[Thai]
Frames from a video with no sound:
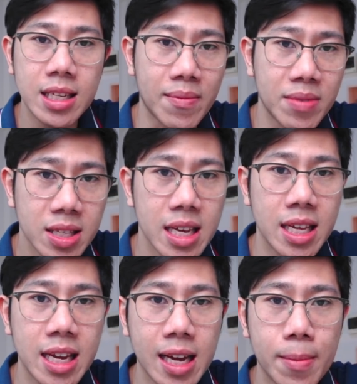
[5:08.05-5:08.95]
สามมิติ
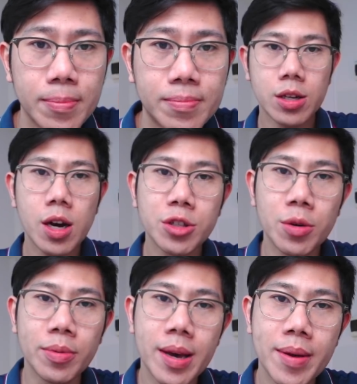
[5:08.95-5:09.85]
นี้นะครับก็ส
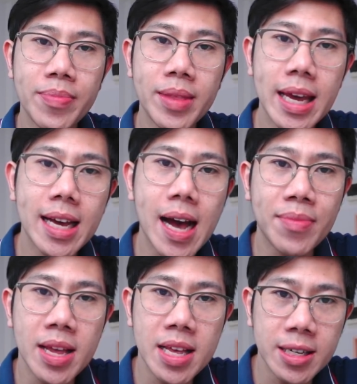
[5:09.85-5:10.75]
รุปคลิปนี้นะครับ
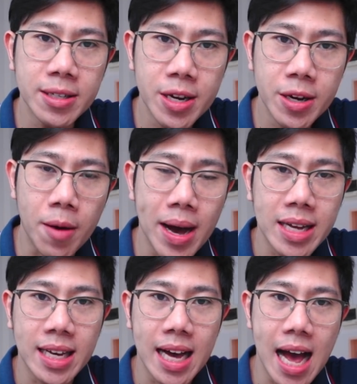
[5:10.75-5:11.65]
นั่นก็คือเรื่องของภาค
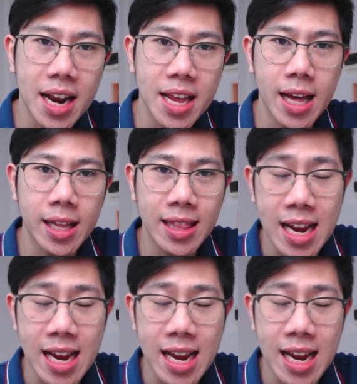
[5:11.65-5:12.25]
อสังหาเนี่ย